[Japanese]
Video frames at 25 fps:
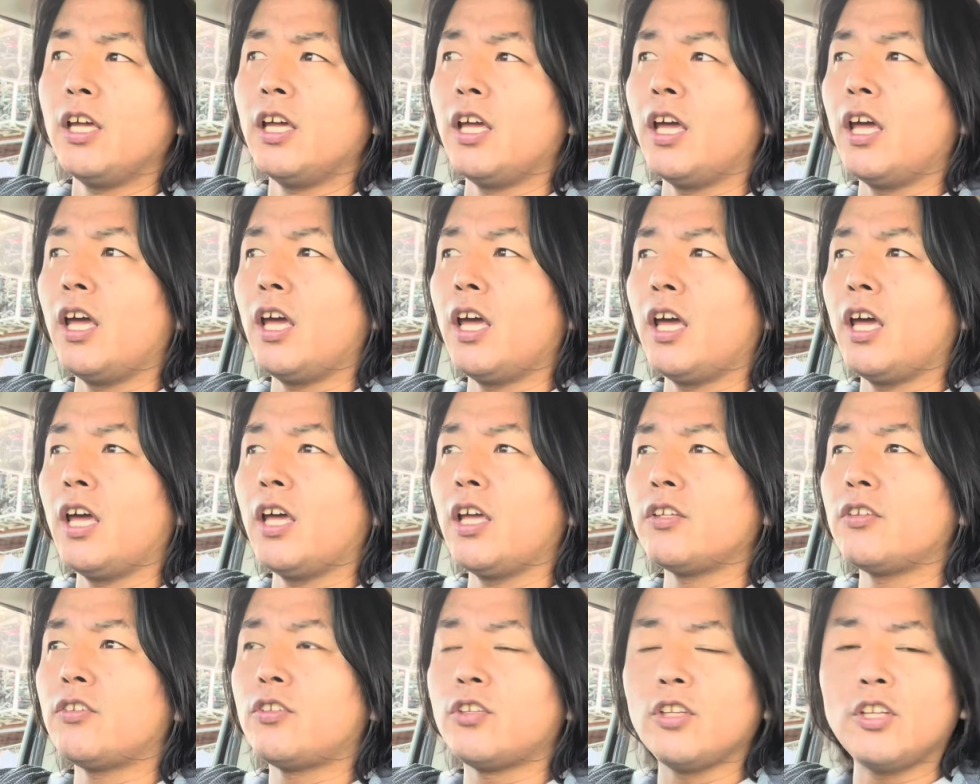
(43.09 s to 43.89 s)

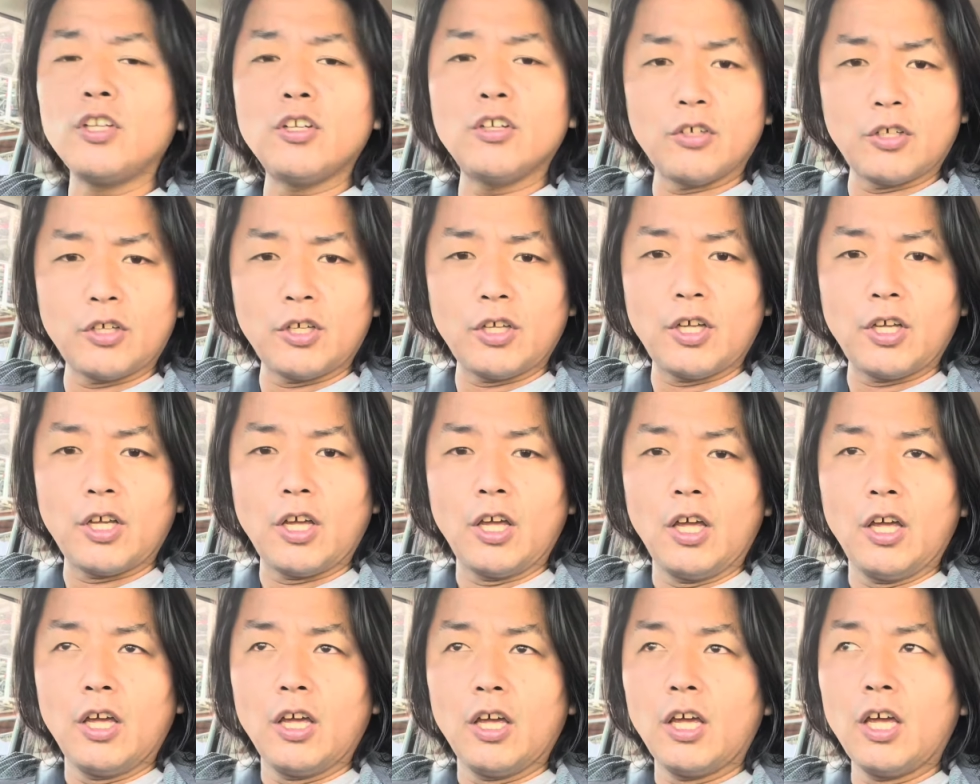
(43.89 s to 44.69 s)
えー、次の日、
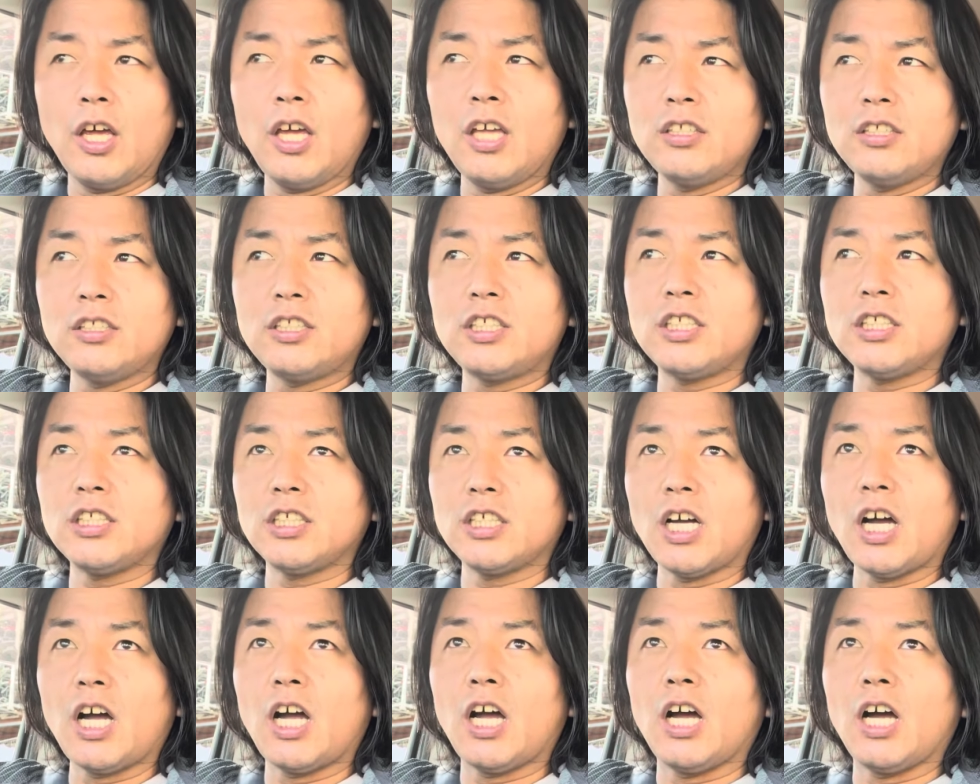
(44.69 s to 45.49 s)

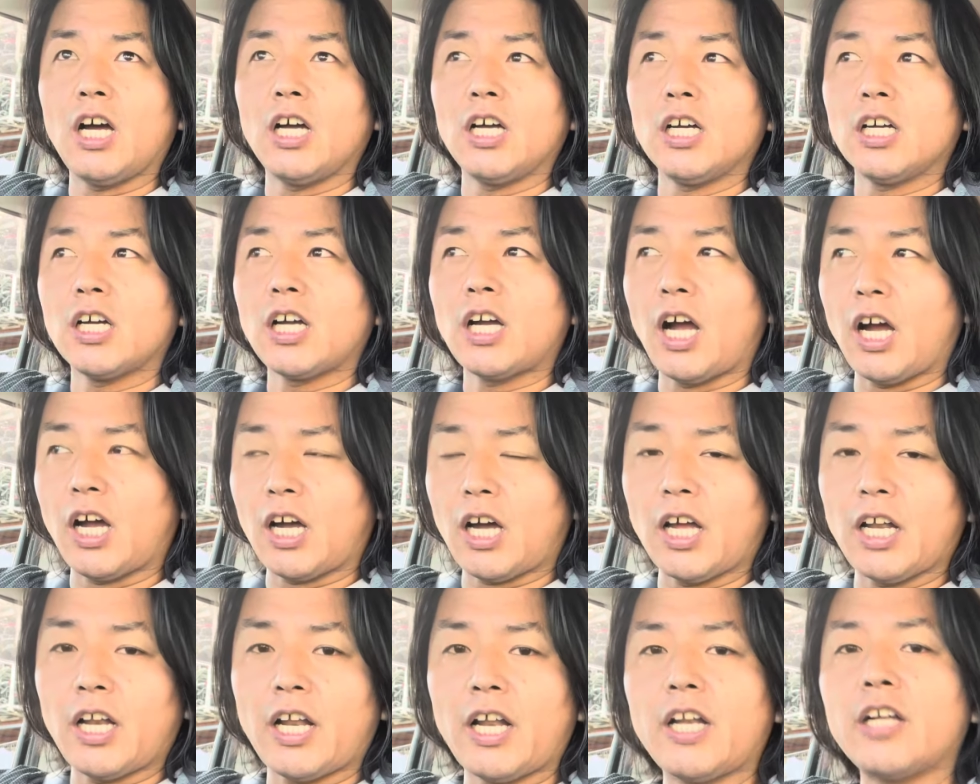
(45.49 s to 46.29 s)
エンジンがか
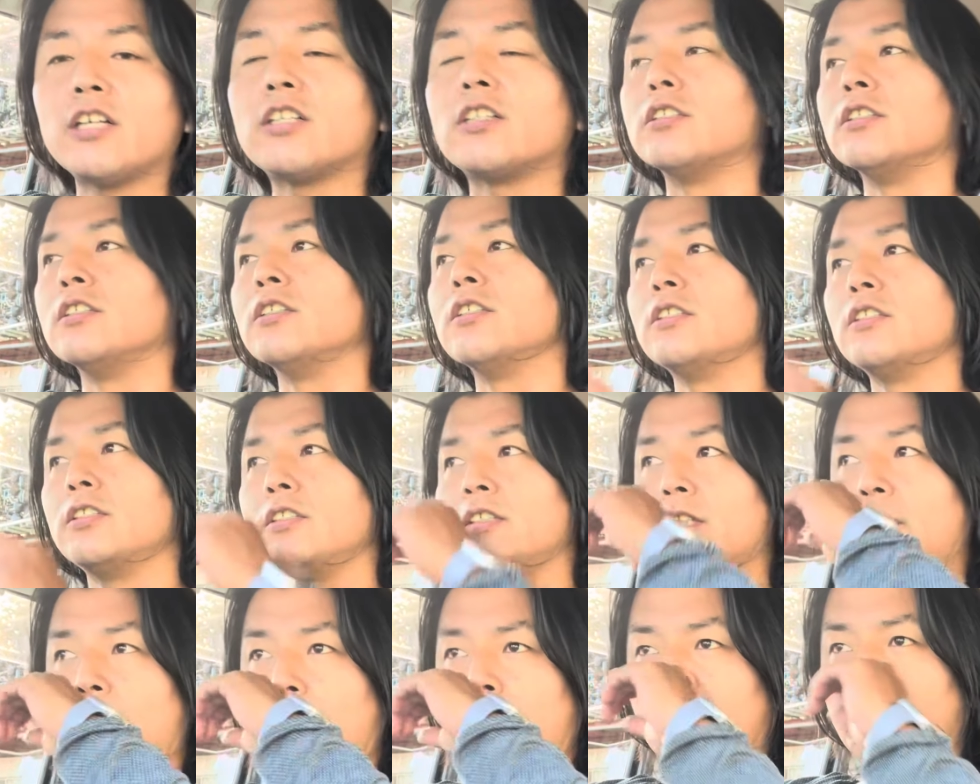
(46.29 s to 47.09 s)
からなく
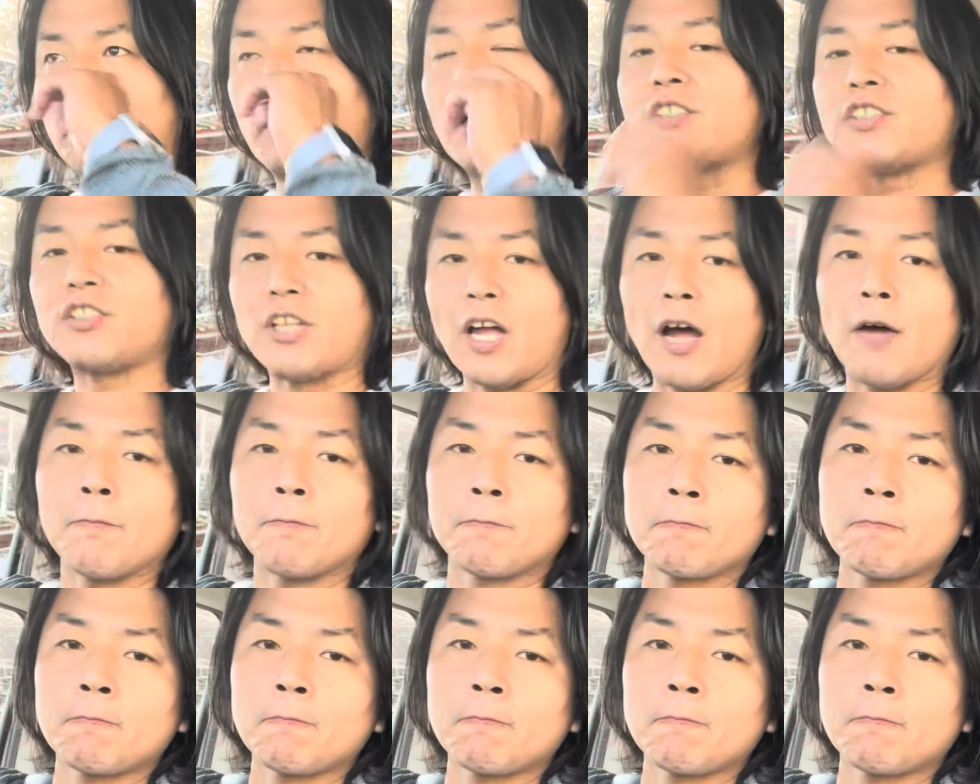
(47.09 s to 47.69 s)
なりました。